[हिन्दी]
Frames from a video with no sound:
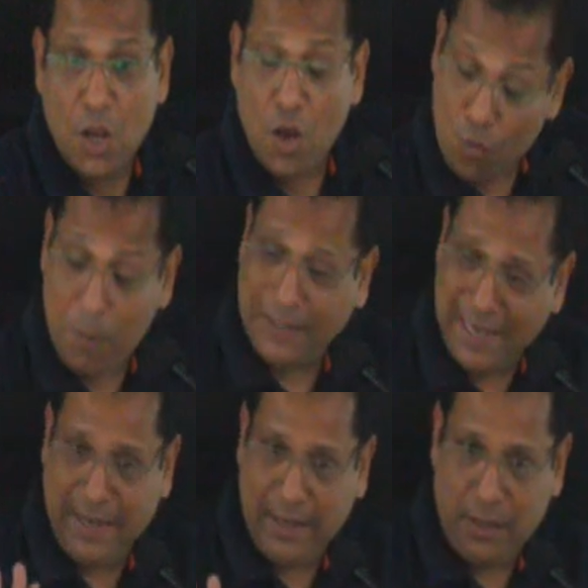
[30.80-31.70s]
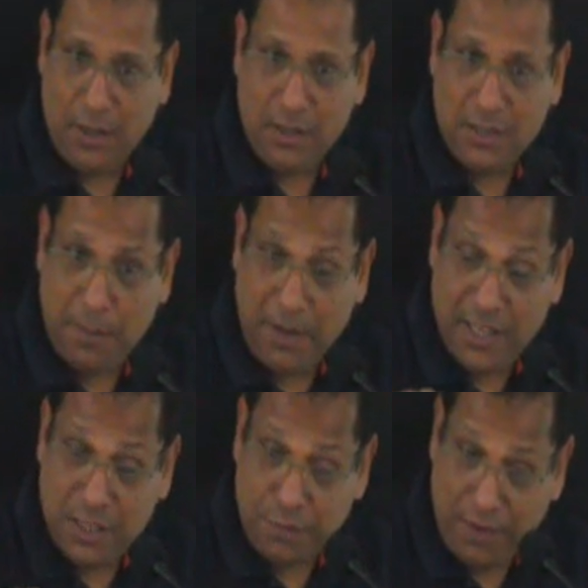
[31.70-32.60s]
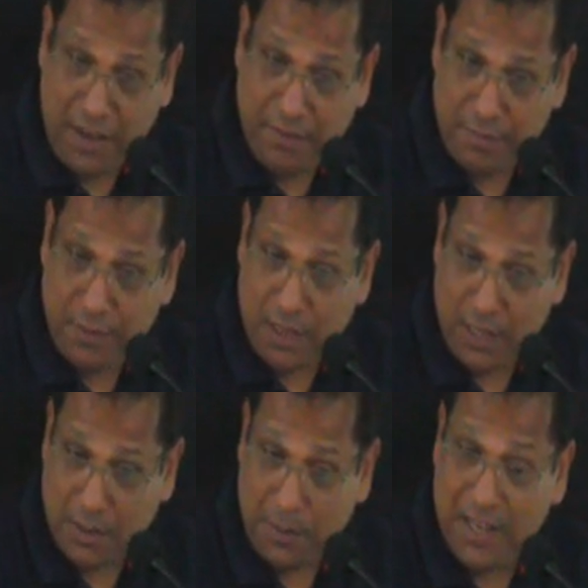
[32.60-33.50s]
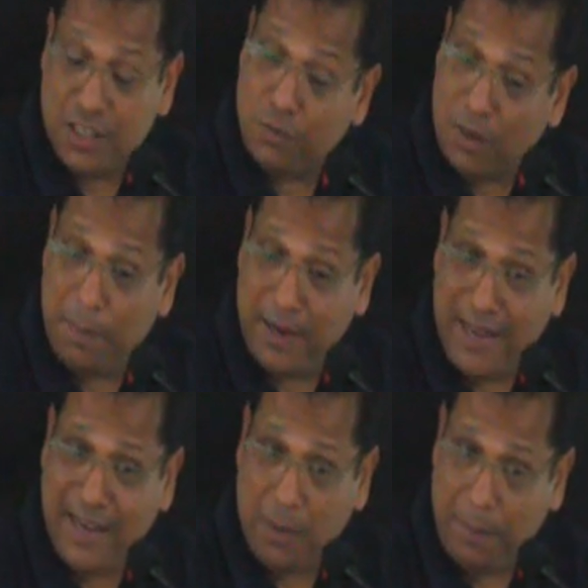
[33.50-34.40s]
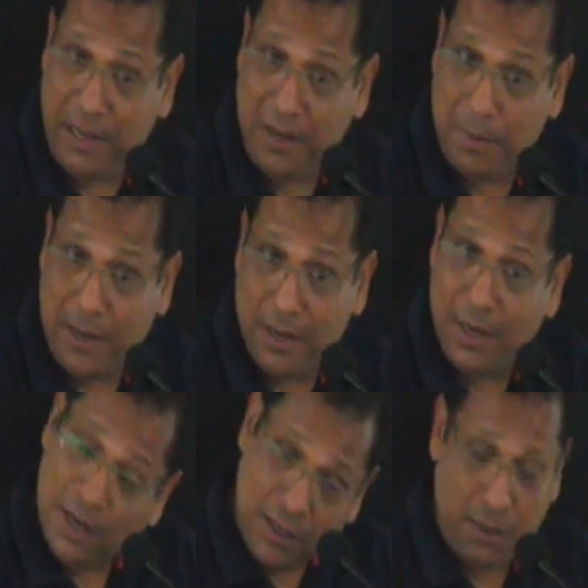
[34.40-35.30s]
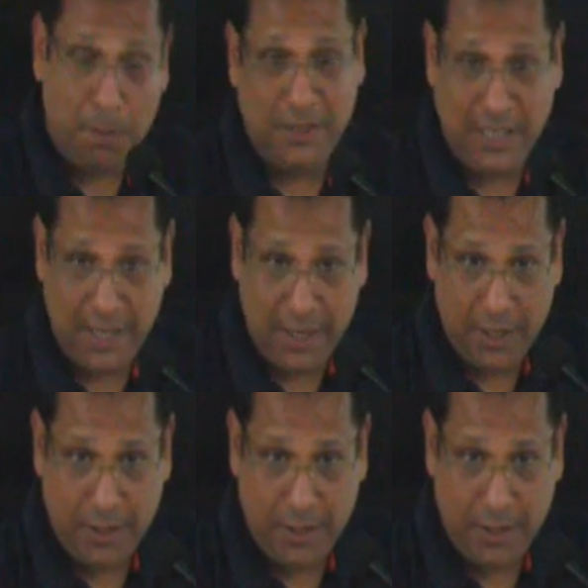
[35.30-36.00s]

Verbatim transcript: वो बताएंगे जब एस फाइव या जब एस वन पढ़ाएंगे ना पहली बार तब बताएंगे